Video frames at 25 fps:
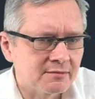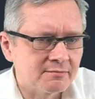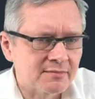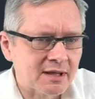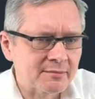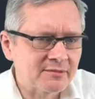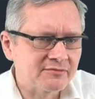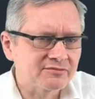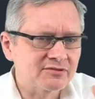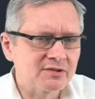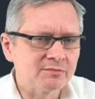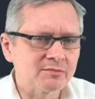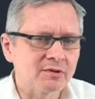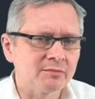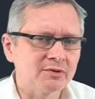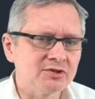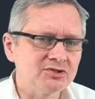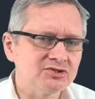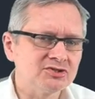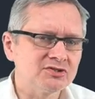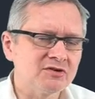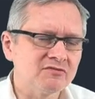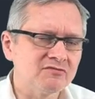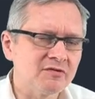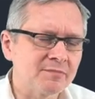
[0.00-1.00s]
mamy w tym
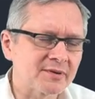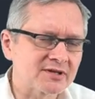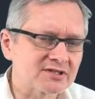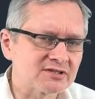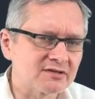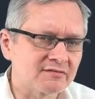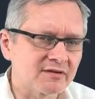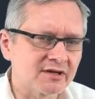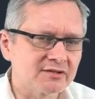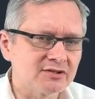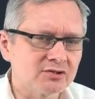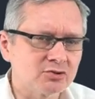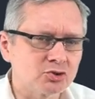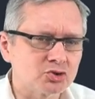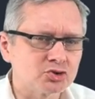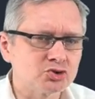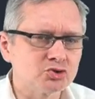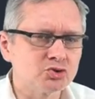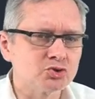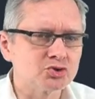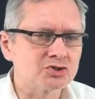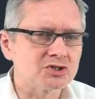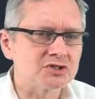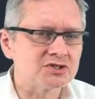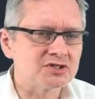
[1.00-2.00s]
momencie wypracowany dość
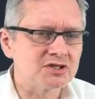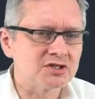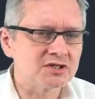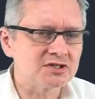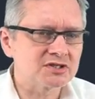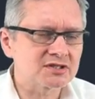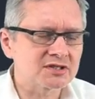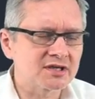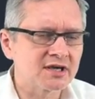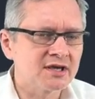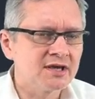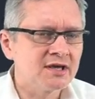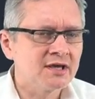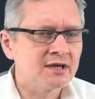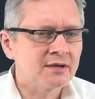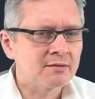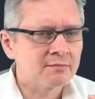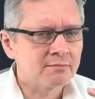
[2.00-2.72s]
duży zysk,